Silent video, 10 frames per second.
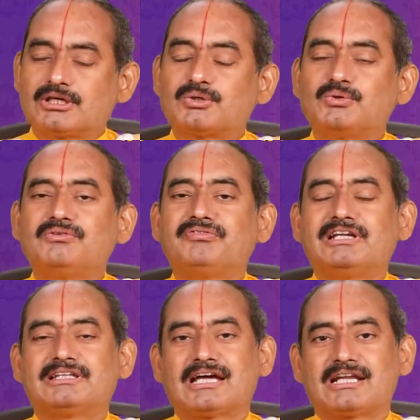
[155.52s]
తక్కువ
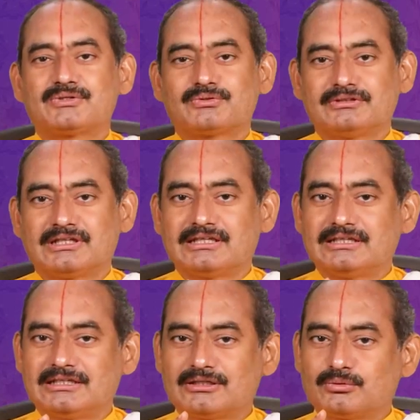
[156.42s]
ఫలితాన్ని ఇస్తుందని
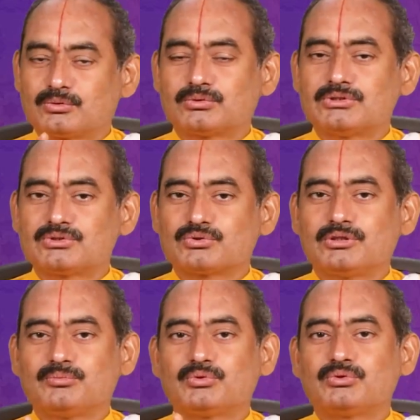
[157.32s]
గుర్తుంచుకుని
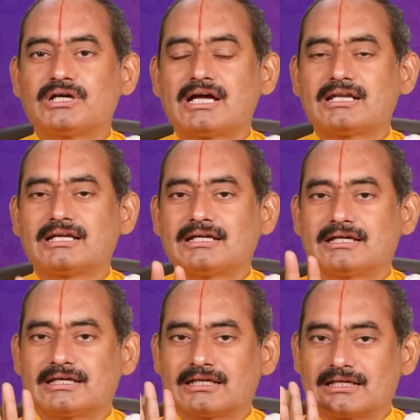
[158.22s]
ముందుగానే
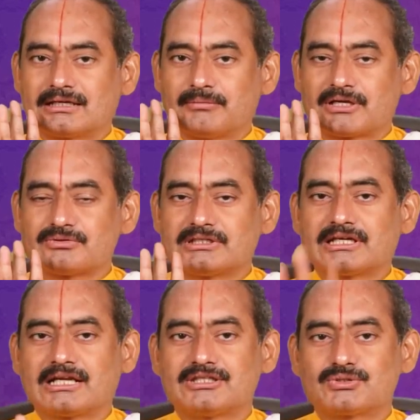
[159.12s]
మనసు
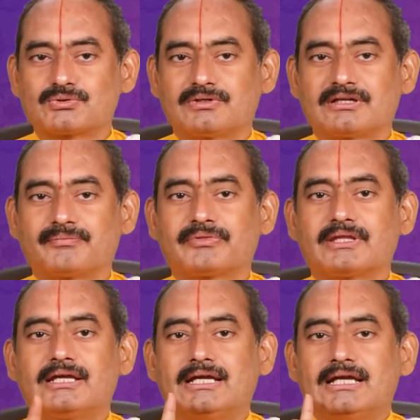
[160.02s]
నిగ్రహించుకోండి
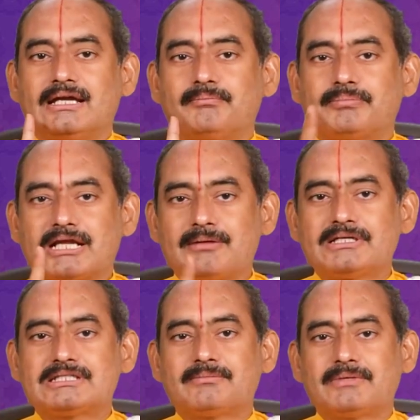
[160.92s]
ప్రేమ
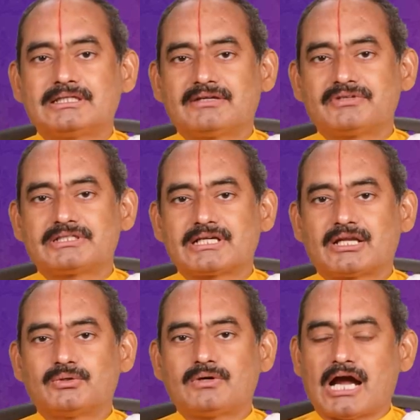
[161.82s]
సంబంధం
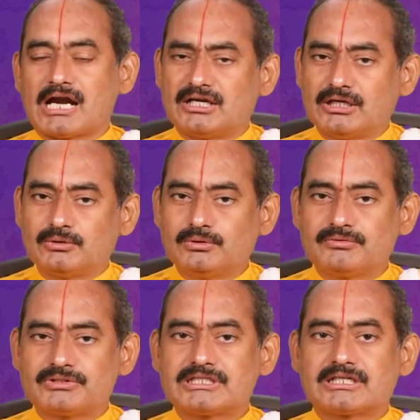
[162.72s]
విషయాల్లో అడ్డంకులు
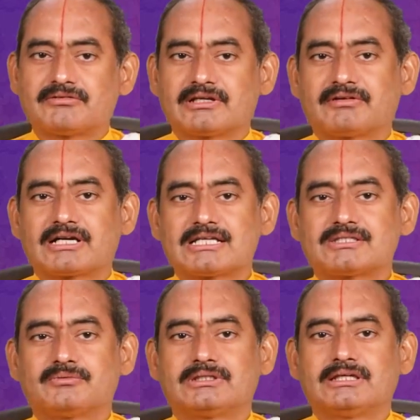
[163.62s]
వచ్చేటువంటి
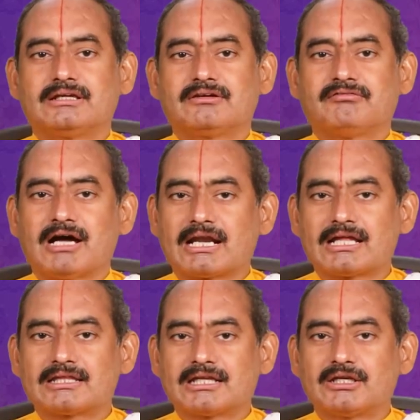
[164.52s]
అవకాశం ఉంది
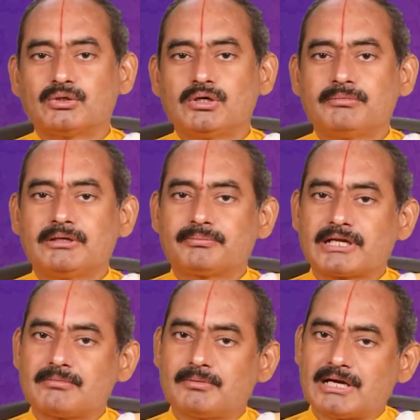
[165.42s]
వారాంతంలో మీ
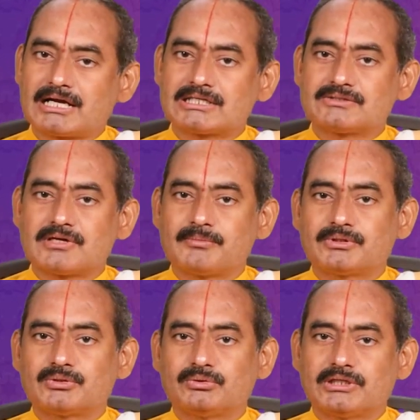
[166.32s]
ప్రేమ
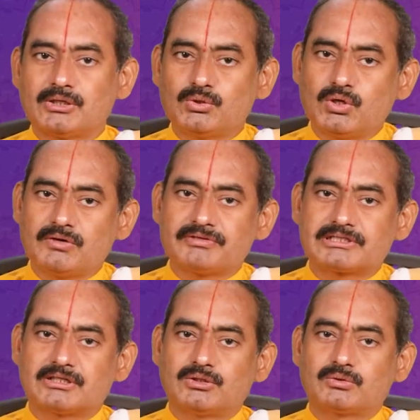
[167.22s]
భాగస్వామితో ఏదో ఒక
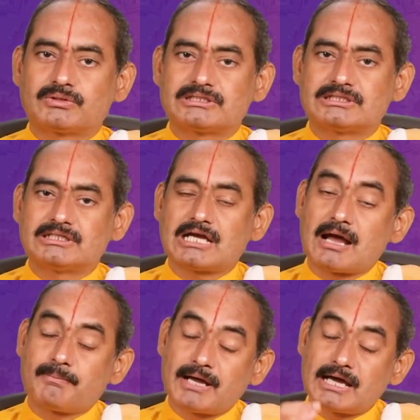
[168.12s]
విషయంలో గురించి
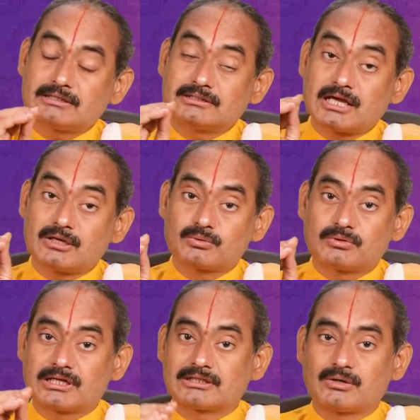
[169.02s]
అపార్థాలు
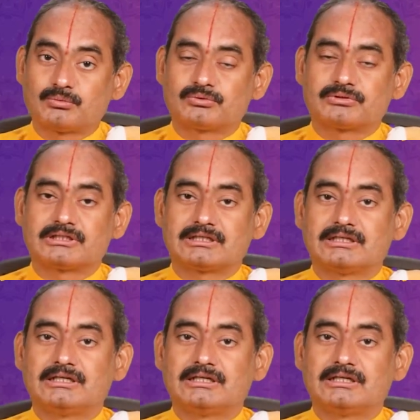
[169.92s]
కూడా తాగుంటుంది